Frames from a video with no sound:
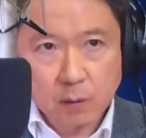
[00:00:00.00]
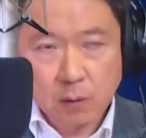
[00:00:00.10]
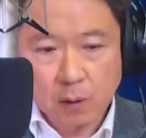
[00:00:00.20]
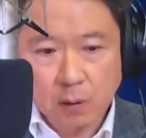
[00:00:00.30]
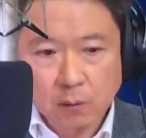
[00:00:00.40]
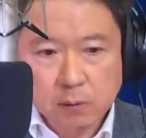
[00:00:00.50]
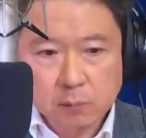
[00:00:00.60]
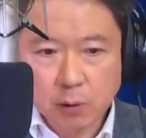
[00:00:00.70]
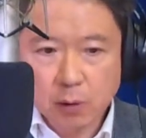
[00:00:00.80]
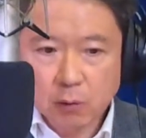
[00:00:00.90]
好，
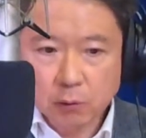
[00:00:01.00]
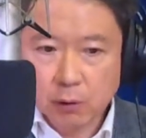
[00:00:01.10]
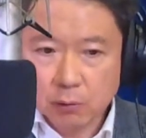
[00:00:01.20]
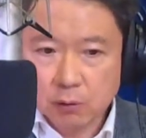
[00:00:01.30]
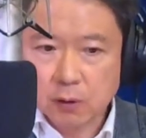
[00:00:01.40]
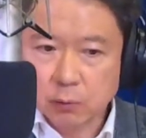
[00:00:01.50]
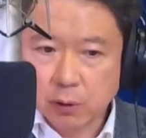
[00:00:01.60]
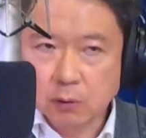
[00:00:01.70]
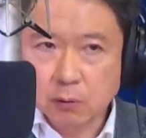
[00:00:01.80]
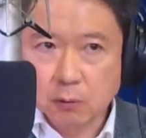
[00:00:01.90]
不过欧元弱其实对
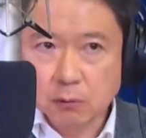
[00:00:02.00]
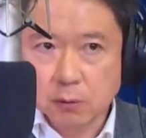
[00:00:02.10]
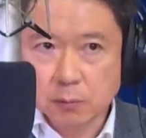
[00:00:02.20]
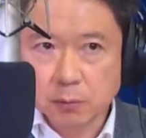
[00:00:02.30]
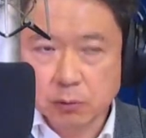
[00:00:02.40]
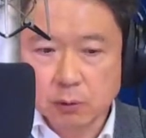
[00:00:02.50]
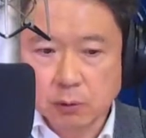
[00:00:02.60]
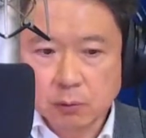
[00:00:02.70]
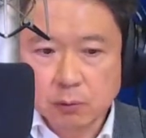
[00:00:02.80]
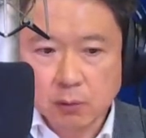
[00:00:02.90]
欧洲股市不错。
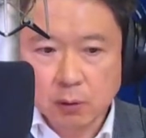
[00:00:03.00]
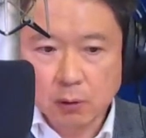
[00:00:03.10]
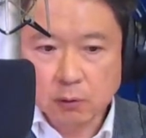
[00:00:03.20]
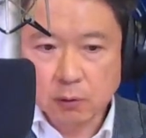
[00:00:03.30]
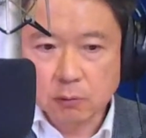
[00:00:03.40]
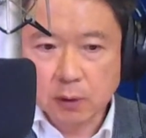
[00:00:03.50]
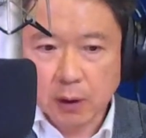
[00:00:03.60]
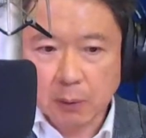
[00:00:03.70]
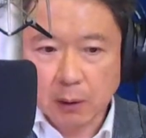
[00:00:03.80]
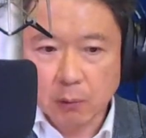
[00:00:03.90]
哦，欧洲股市还
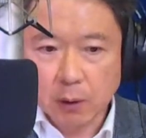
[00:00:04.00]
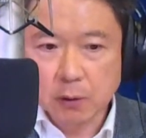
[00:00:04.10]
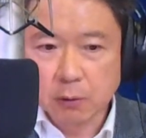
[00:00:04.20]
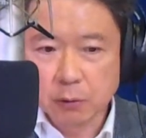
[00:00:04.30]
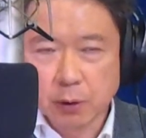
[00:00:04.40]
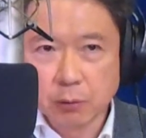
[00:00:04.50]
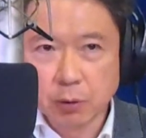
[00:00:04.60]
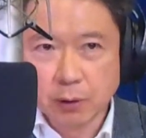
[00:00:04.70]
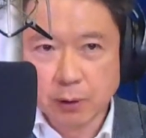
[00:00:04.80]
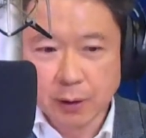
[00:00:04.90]
蛮欢迎欧元弱
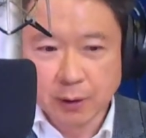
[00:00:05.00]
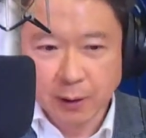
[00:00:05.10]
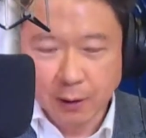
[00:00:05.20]
的。